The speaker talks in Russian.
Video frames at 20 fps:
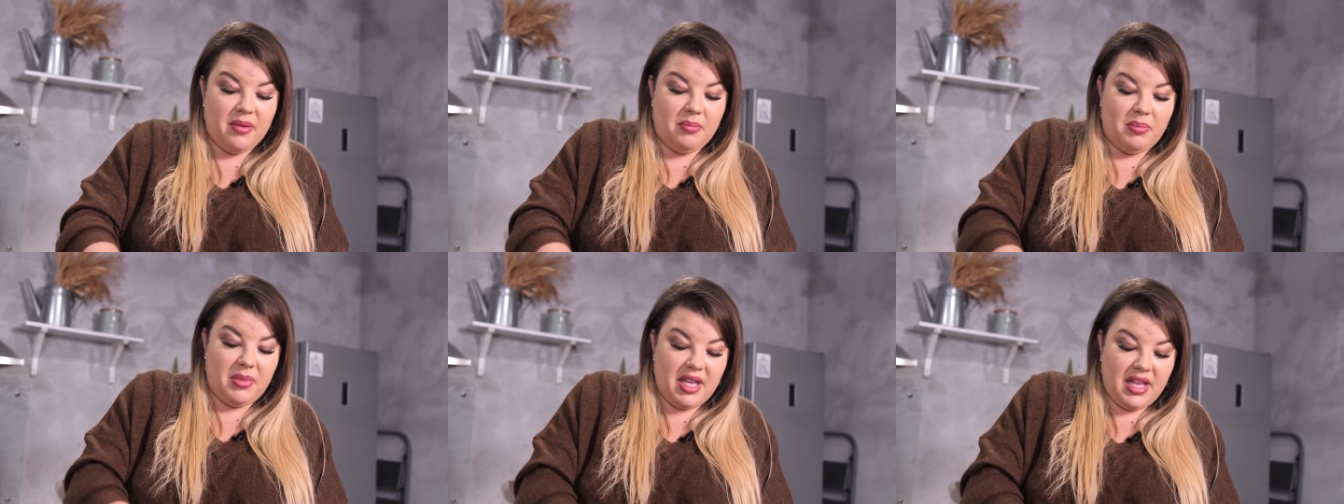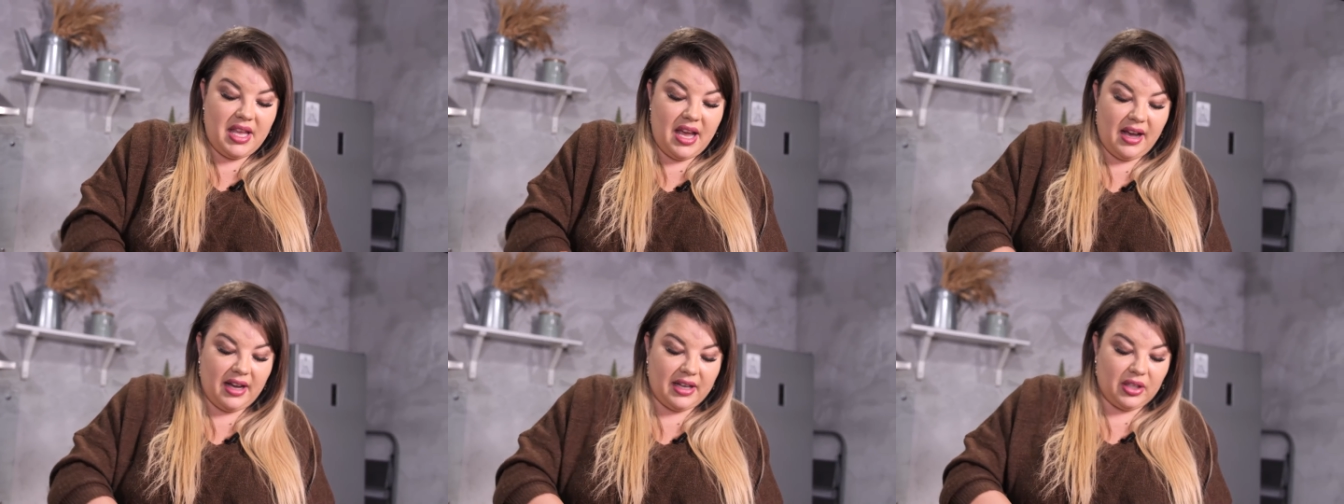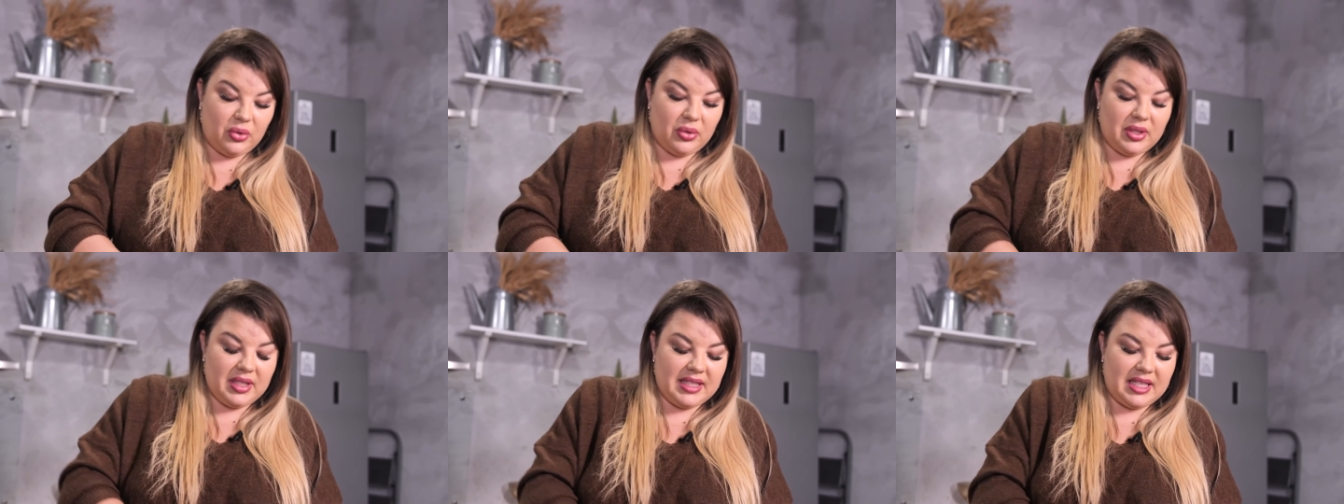Меня,
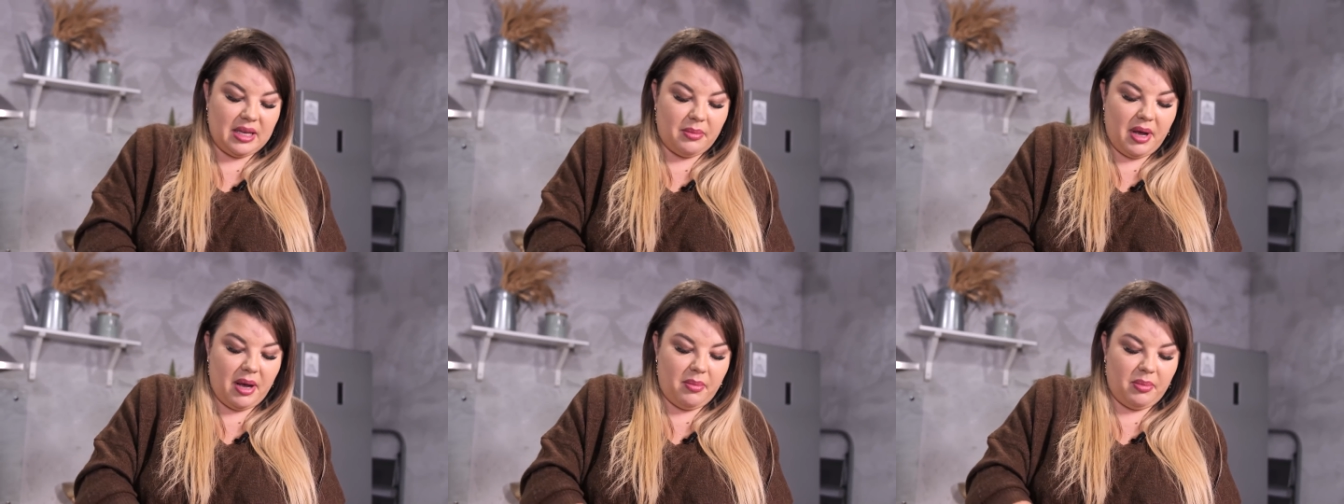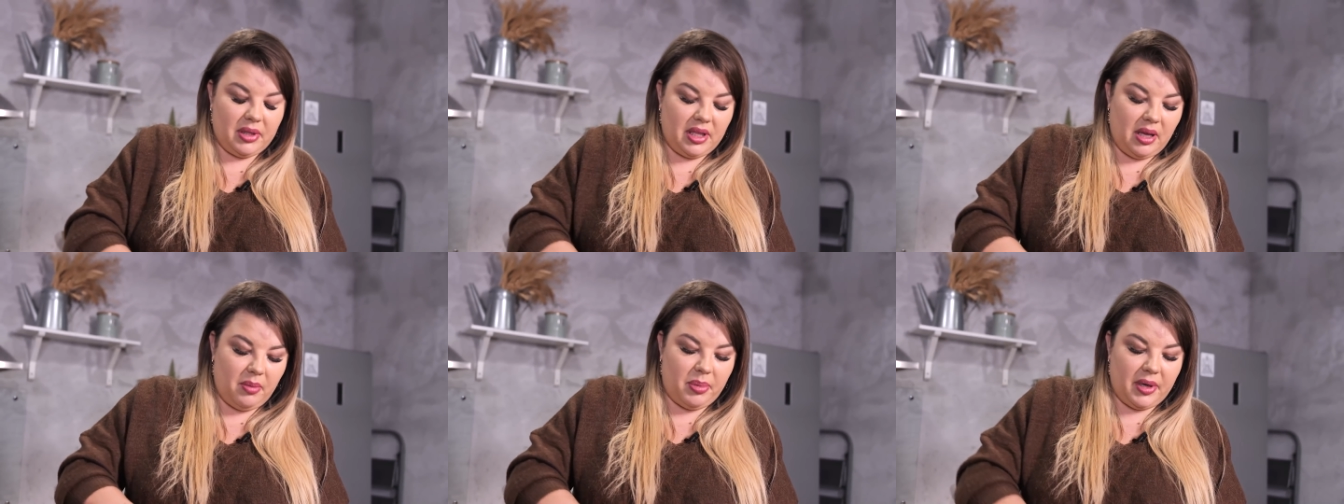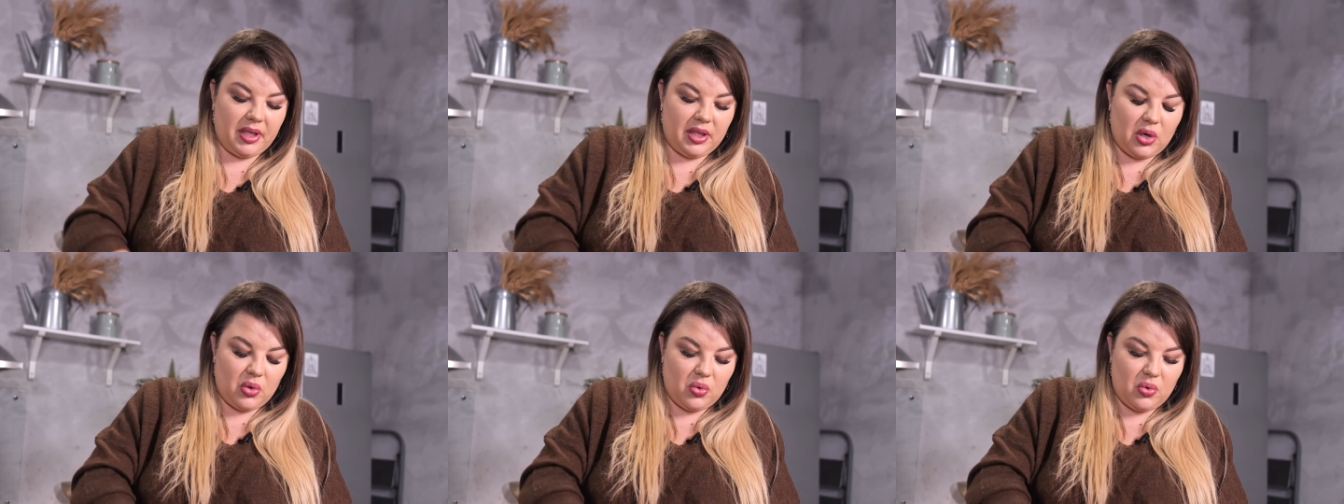которая сама была
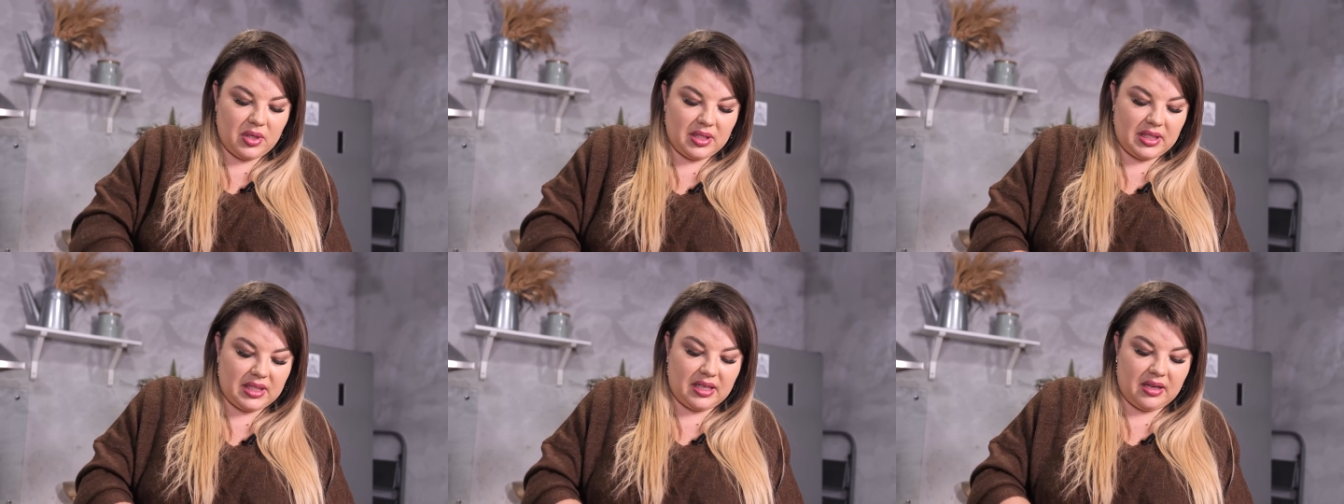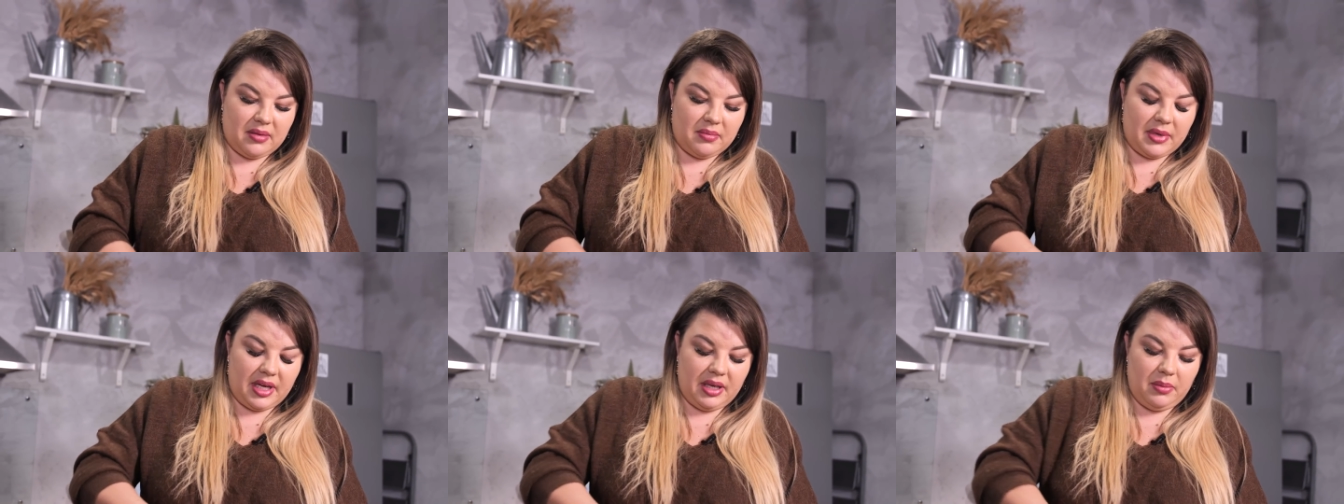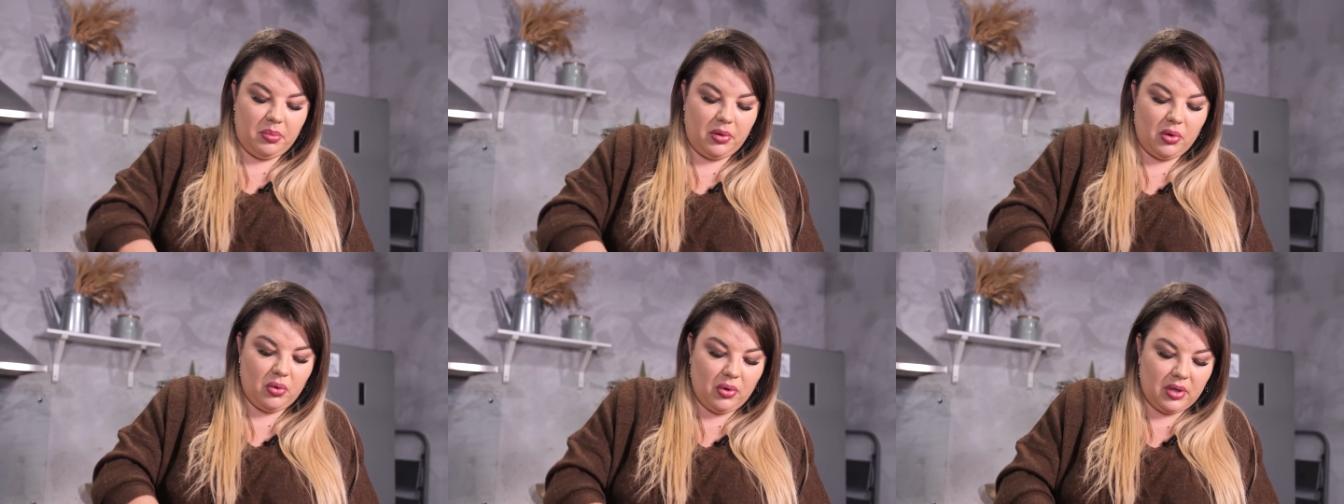подростком,
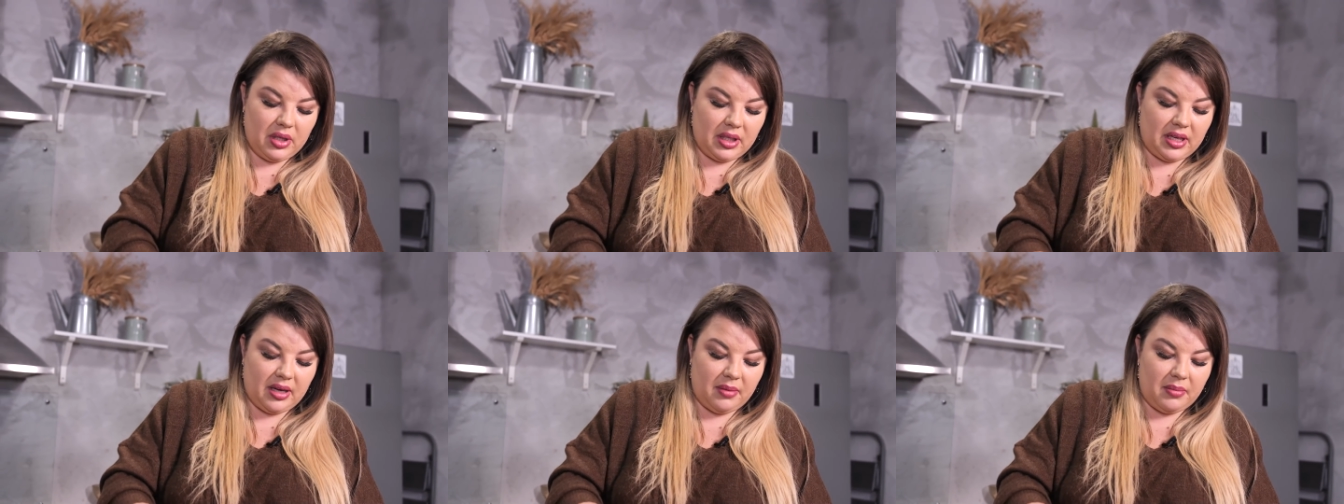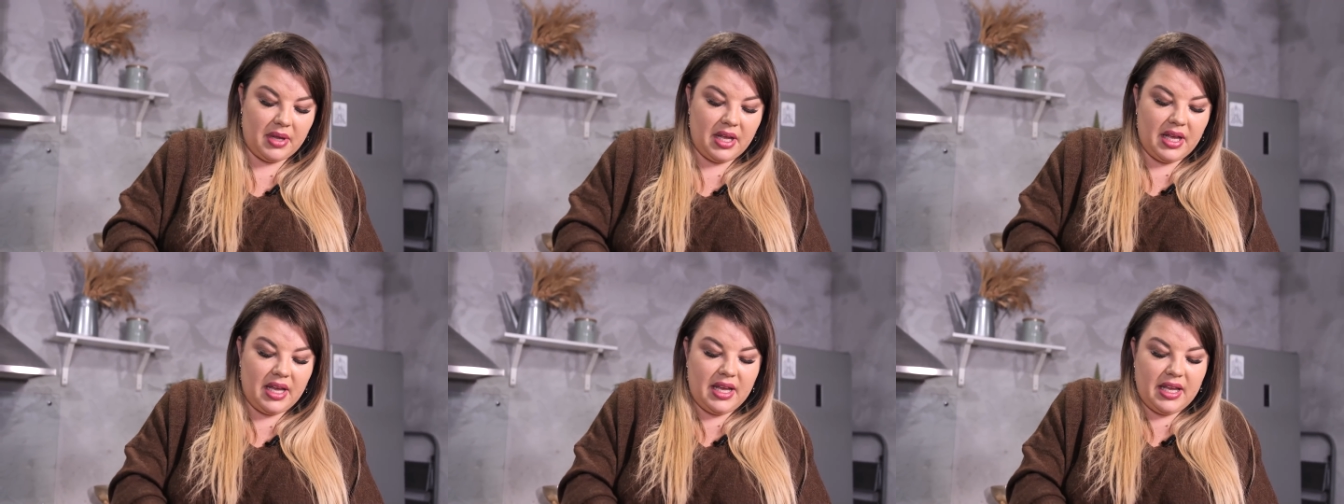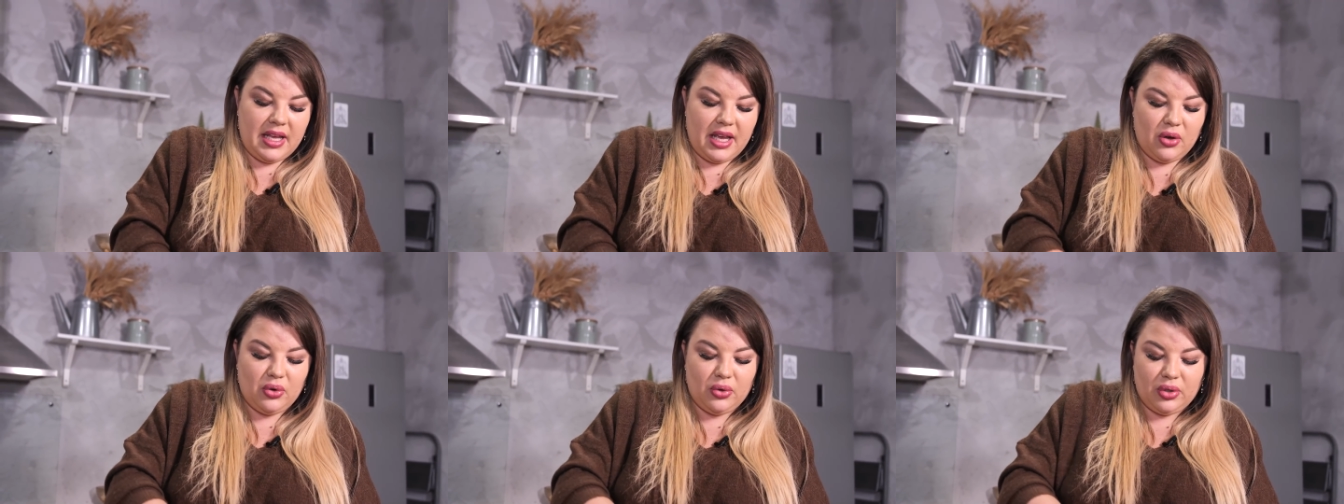ребенком.
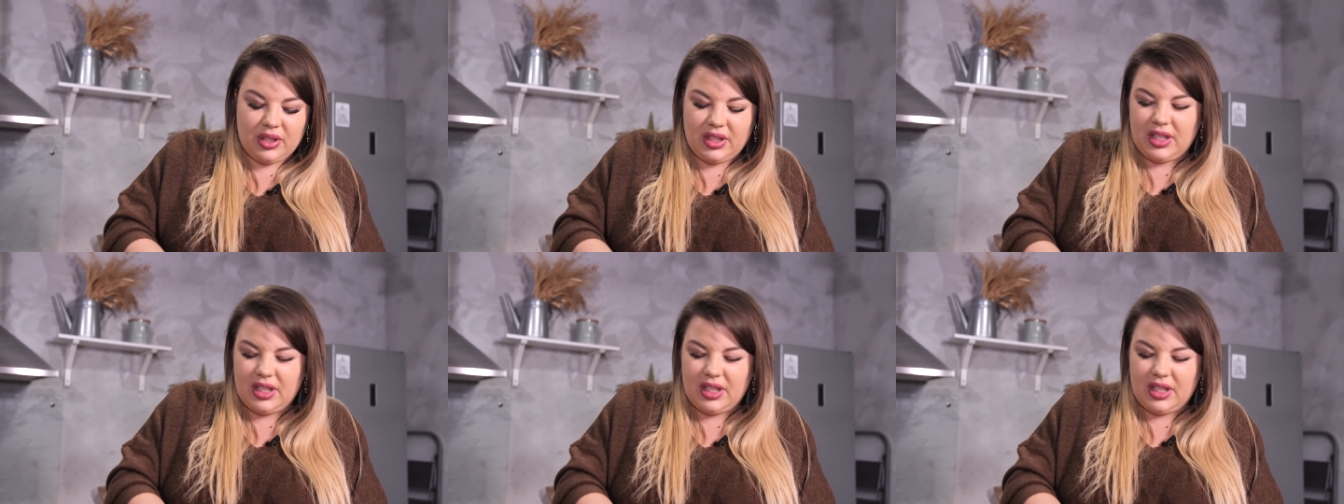Я говорю,